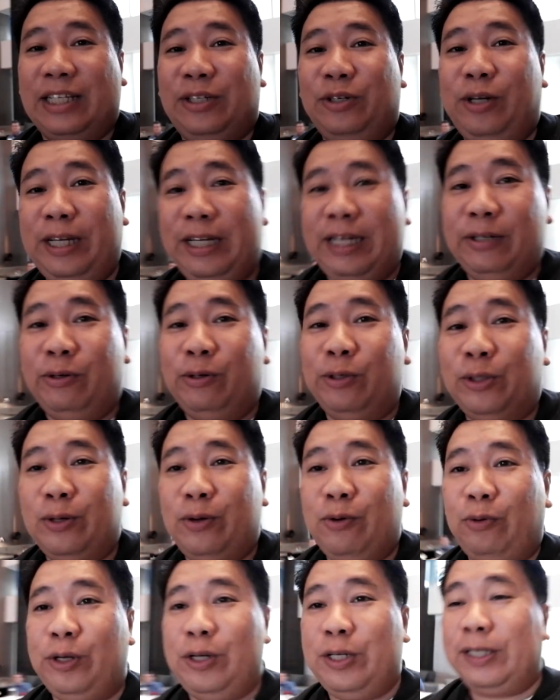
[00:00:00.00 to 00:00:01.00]
Actually,
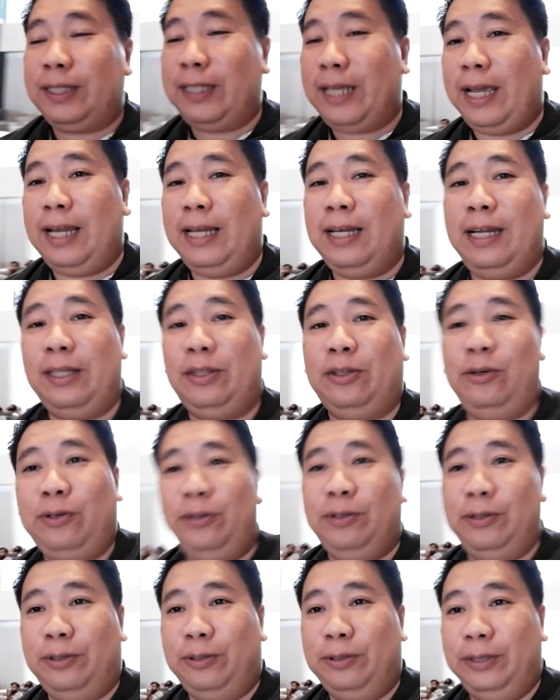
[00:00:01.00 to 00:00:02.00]
nausuan ko yung style nito,
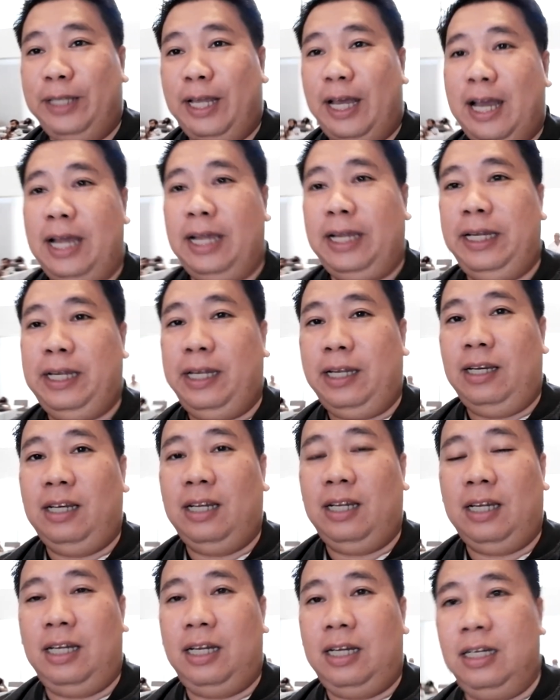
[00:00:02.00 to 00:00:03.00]
no?
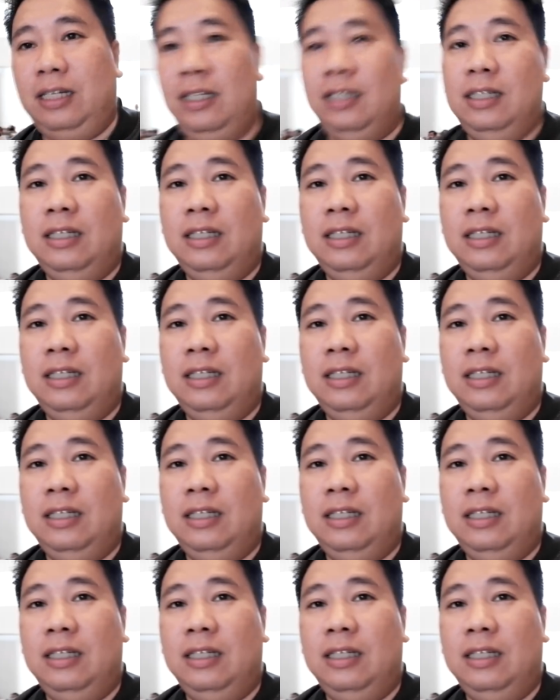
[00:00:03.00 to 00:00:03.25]
Dahil uh,